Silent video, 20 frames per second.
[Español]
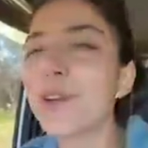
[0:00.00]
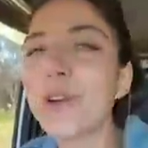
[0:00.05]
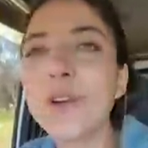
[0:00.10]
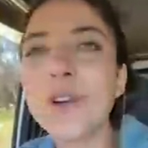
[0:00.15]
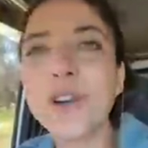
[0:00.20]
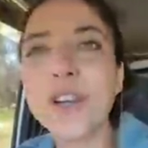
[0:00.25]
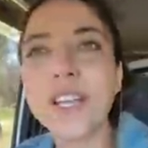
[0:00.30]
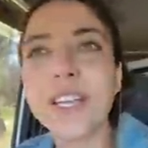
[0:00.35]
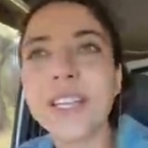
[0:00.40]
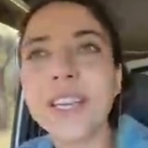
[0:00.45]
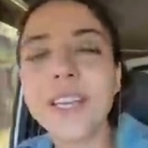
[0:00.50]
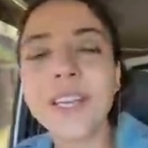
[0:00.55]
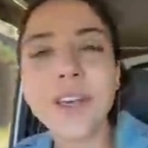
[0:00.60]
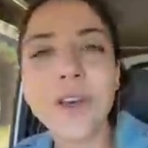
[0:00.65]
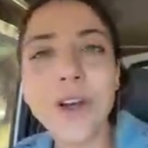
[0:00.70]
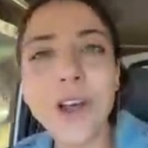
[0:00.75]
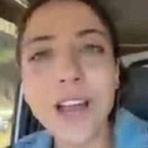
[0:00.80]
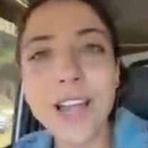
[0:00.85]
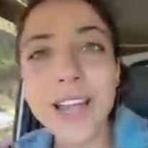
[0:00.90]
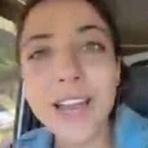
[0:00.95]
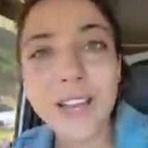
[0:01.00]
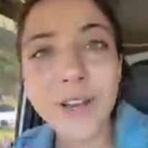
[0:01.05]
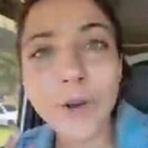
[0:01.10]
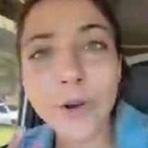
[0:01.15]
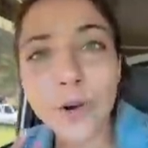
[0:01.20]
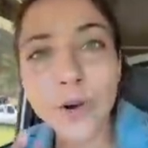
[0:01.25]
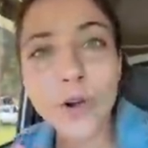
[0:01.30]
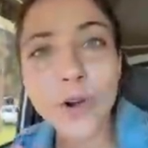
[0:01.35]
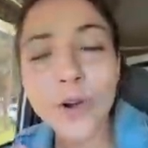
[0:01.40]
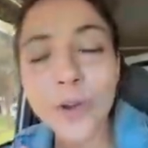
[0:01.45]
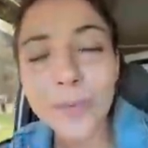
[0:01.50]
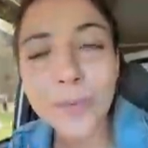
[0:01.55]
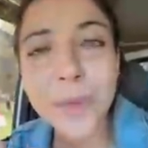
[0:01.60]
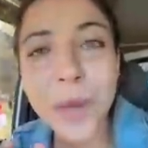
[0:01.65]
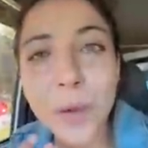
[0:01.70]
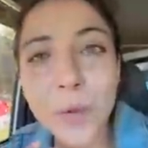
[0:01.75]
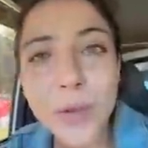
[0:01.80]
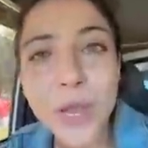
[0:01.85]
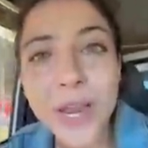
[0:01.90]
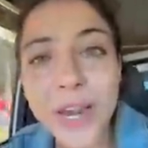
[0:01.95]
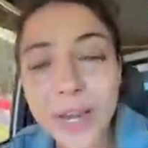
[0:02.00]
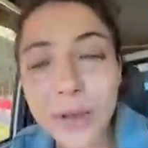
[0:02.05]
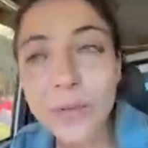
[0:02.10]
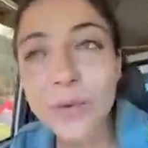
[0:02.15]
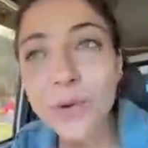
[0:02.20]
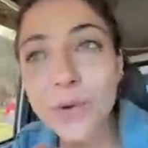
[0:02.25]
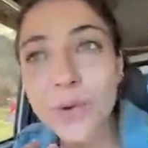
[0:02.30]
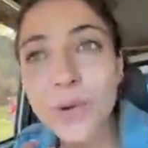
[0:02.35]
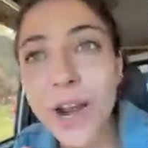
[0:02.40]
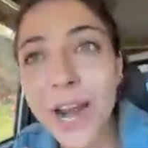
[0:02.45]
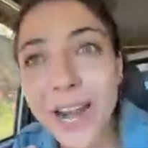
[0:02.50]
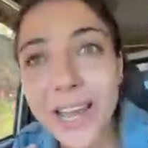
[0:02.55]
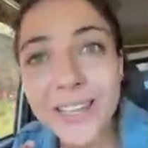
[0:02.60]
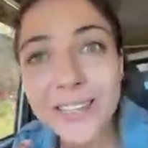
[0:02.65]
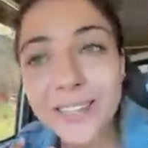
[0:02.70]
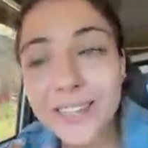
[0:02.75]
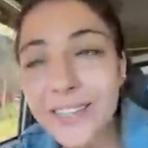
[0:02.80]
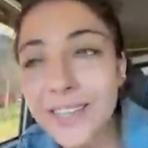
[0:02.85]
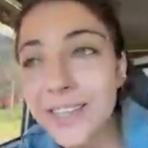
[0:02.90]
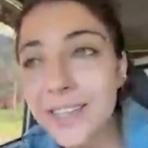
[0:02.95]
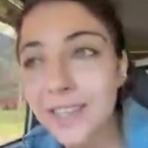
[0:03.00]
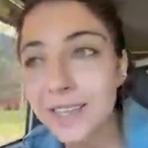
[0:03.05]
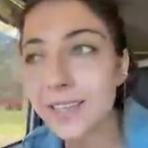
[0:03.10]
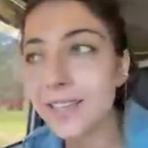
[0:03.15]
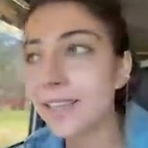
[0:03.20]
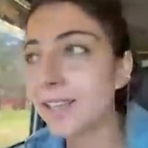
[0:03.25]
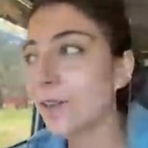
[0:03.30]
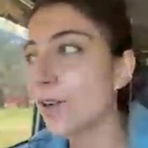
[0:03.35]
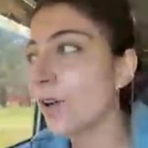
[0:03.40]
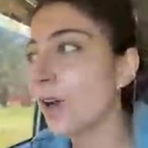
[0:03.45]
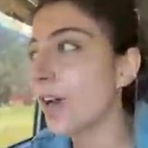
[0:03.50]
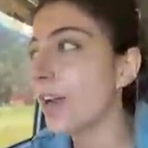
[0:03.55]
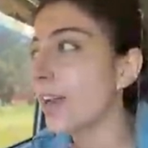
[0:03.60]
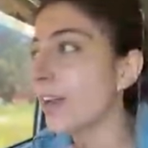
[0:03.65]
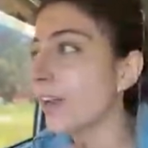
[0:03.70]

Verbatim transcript: con Ricky que ojalá en Colombia hubiera un lugar así, que ojalá